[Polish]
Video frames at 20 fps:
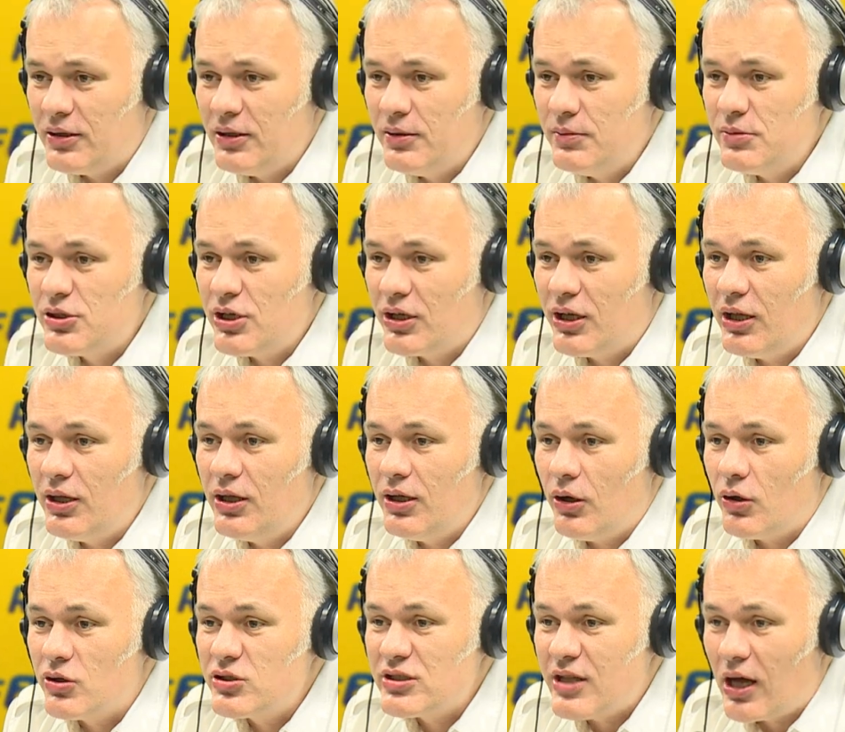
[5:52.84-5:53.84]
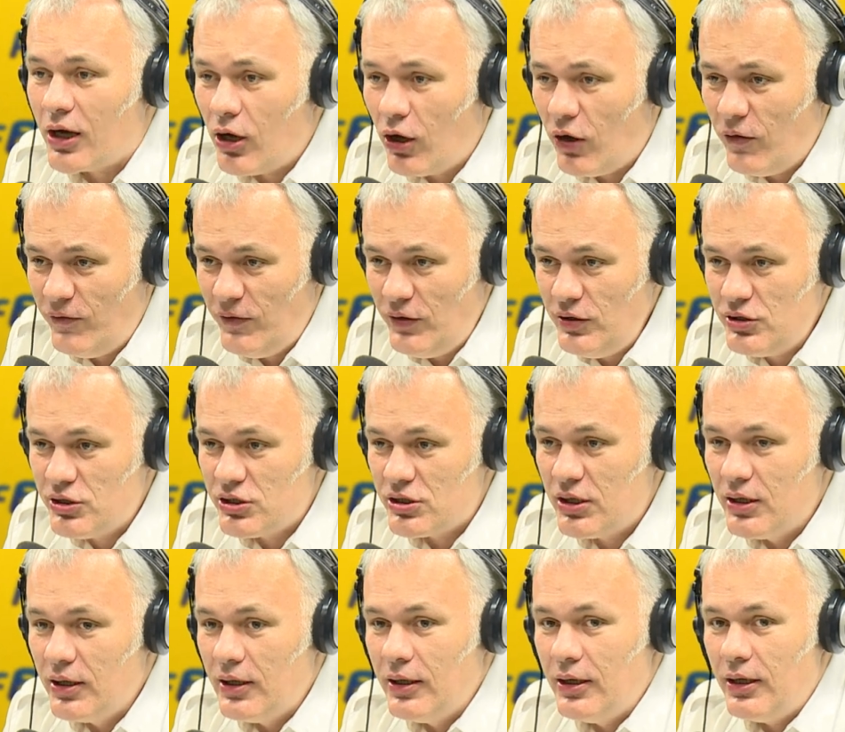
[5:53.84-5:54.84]
tym, że kiedy Ostachowicz,
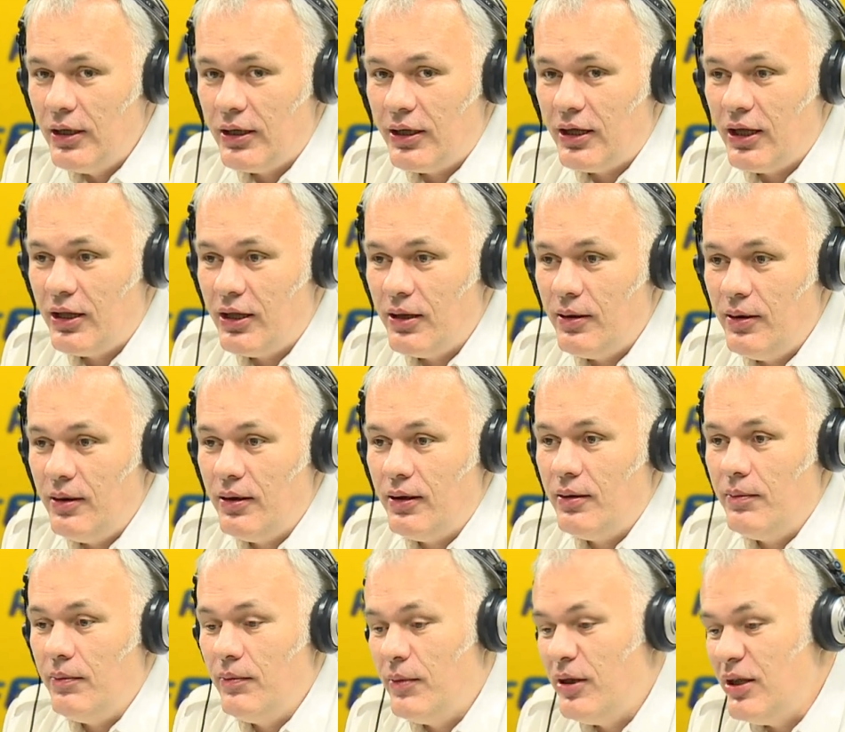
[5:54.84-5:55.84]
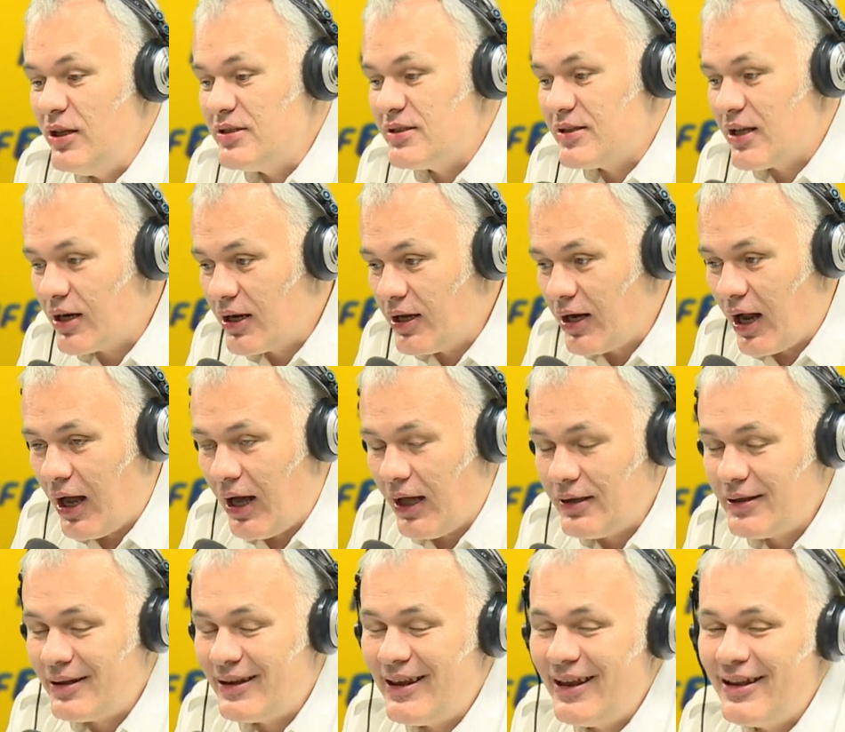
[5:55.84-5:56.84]
kiedy minister
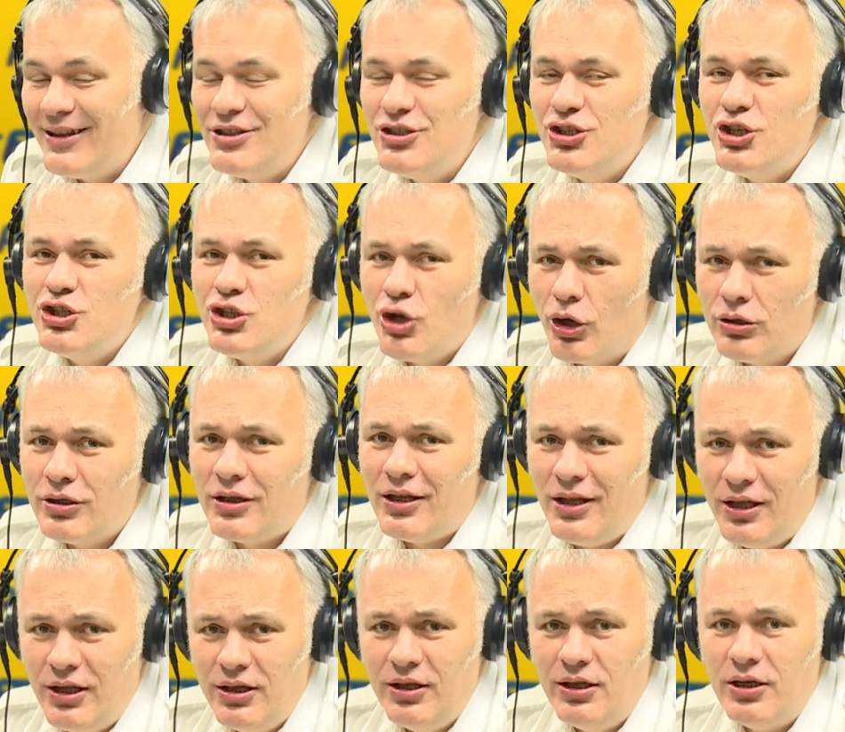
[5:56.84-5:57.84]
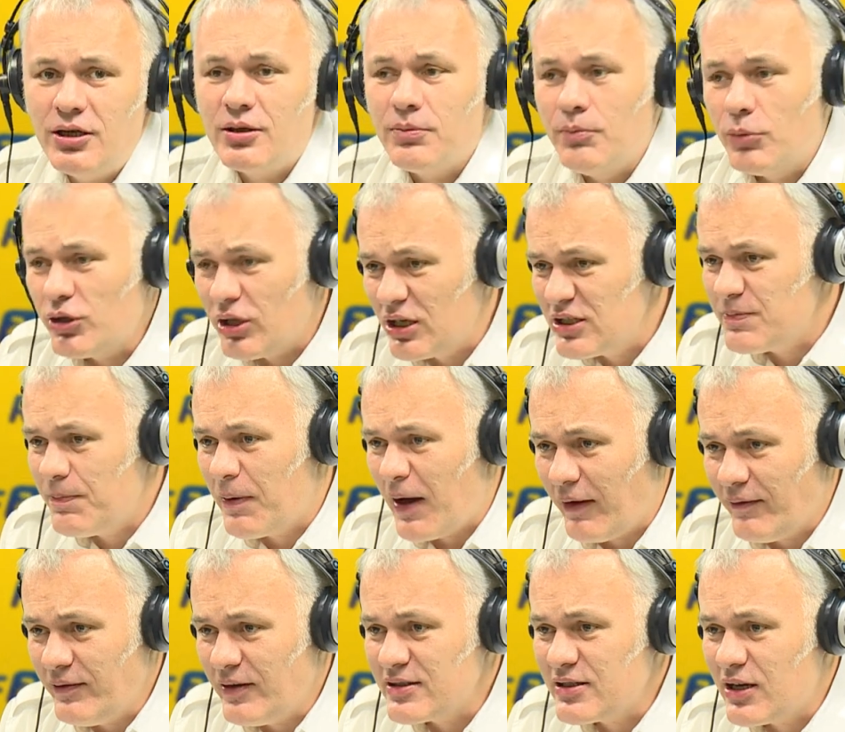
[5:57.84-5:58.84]
Grad, kiedy dziesiątki innych, bo to jest
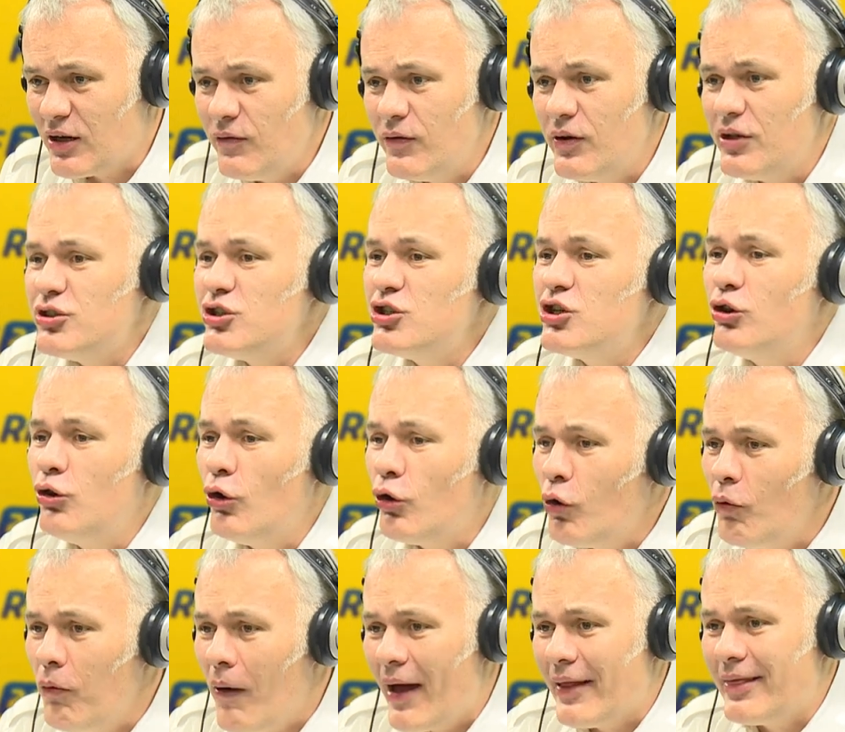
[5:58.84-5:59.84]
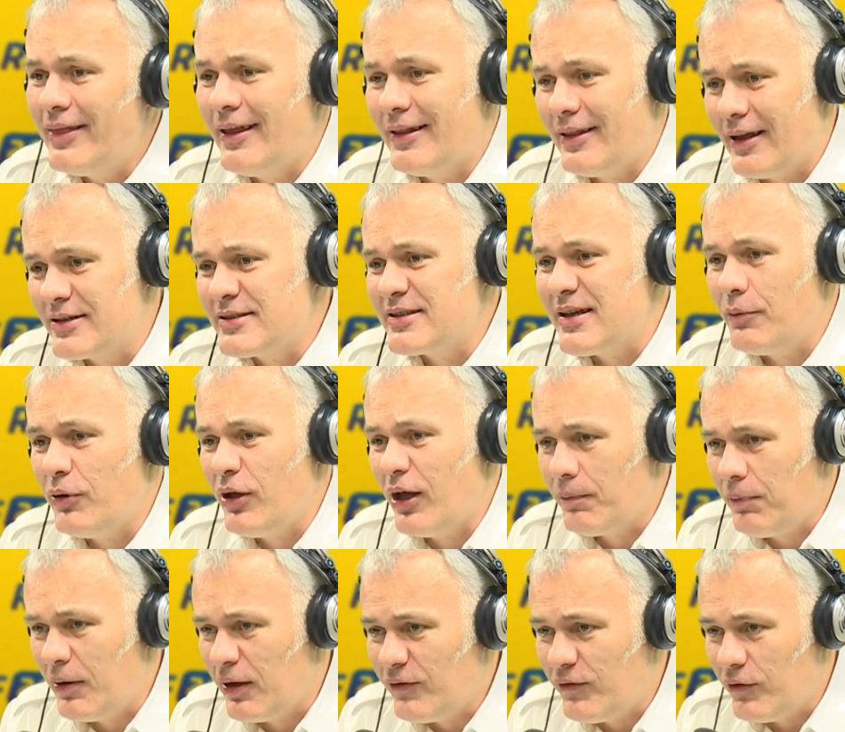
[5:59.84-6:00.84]
prawda, zachowujecie się dokładnie tak samo
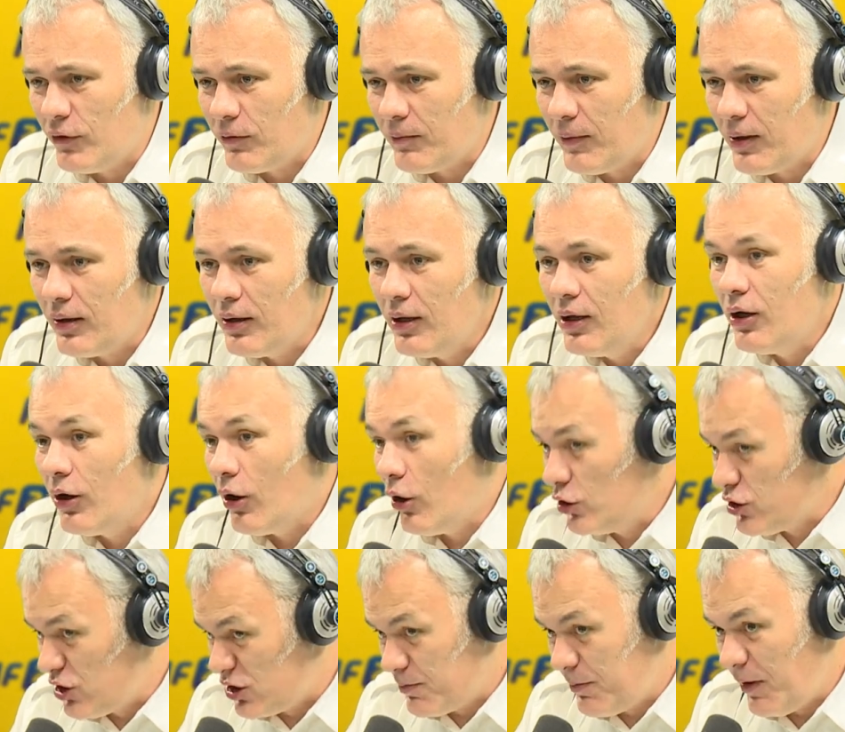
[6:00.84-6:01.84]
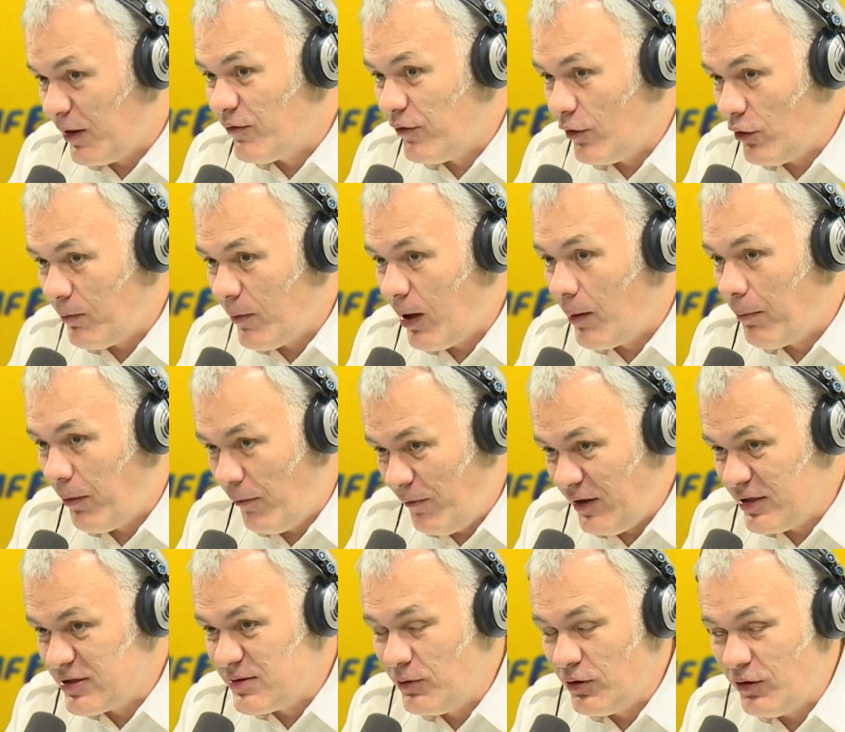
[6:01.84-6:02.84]
jak Platforma. Chociaż Platforma,
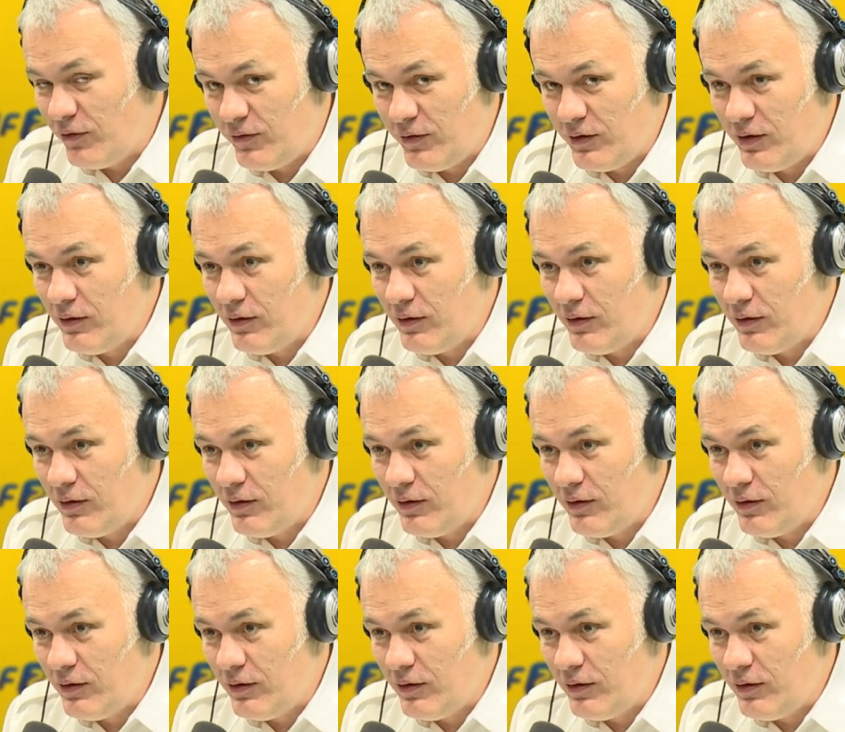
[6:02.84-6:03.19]
powiedzmy to